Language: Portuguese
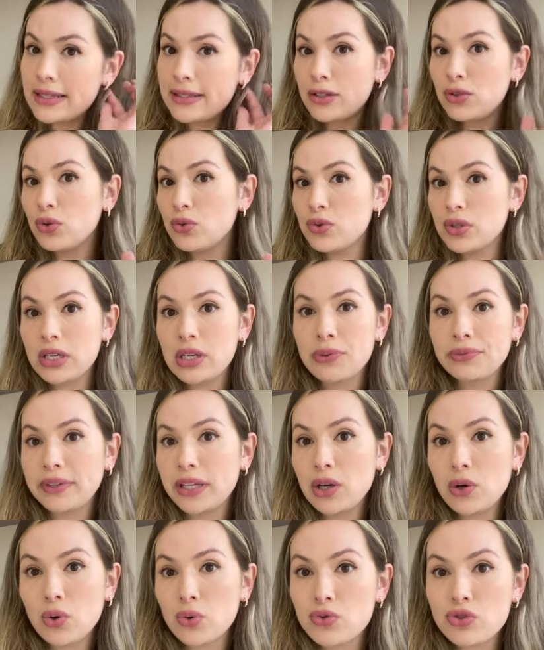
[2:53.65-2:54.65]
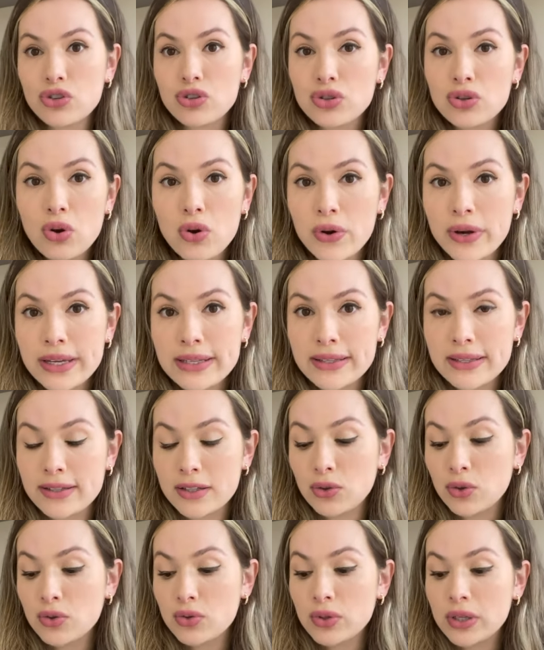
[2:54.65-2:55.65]
esse idoso que não tem condições, esse
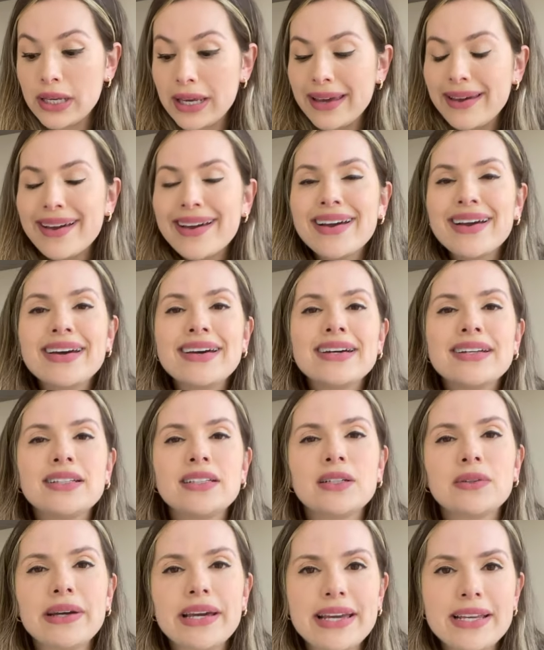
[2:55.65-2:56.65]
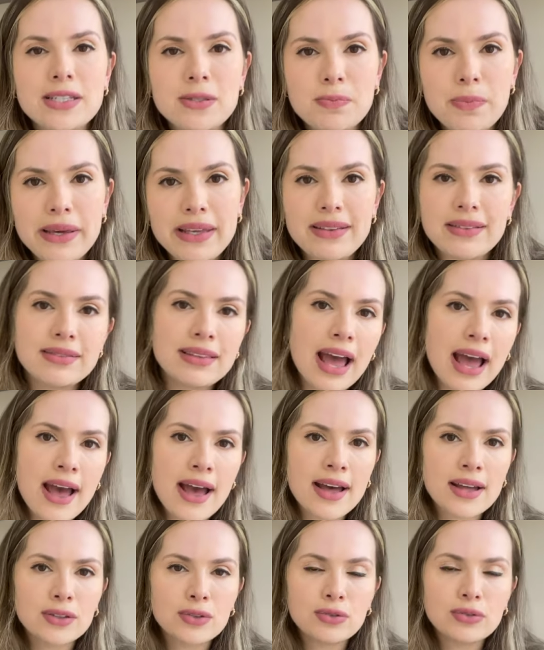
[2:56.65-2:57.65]
idoso que não é
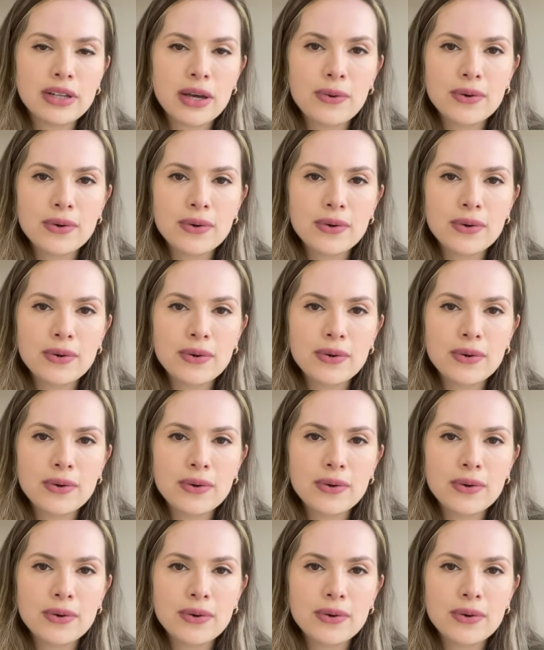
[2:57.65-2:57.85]
respeitado, né?